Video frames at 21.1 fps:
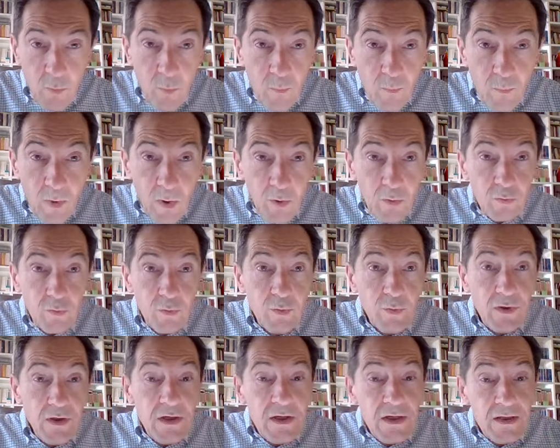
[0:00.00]
un
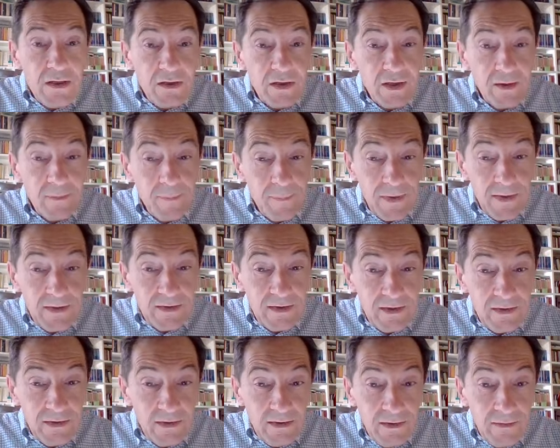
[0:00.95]
modo
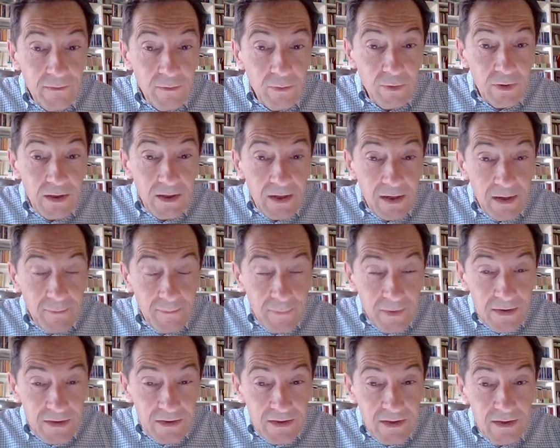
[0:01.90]
interpretativo che
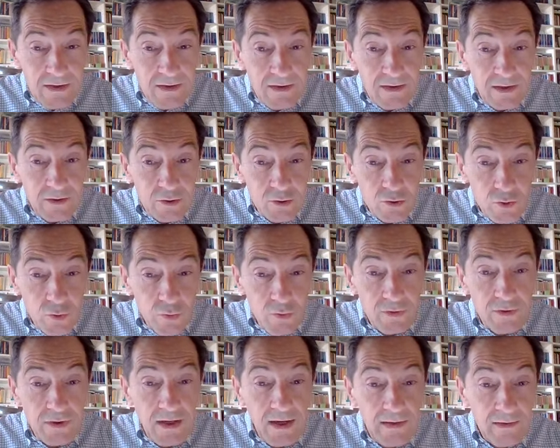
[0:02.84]
rappresenta
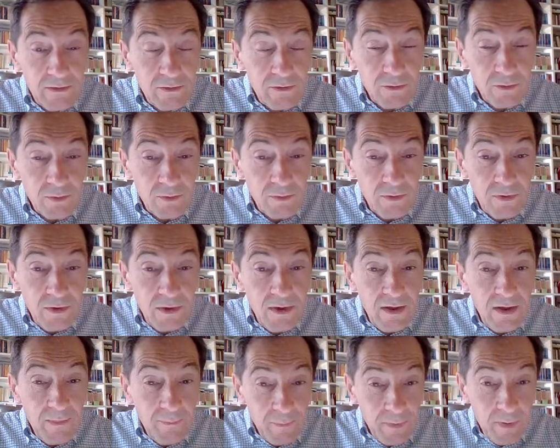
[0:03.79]
soltanto
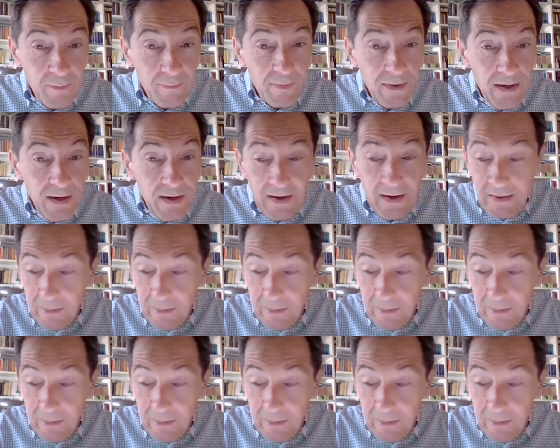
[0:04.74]
la propria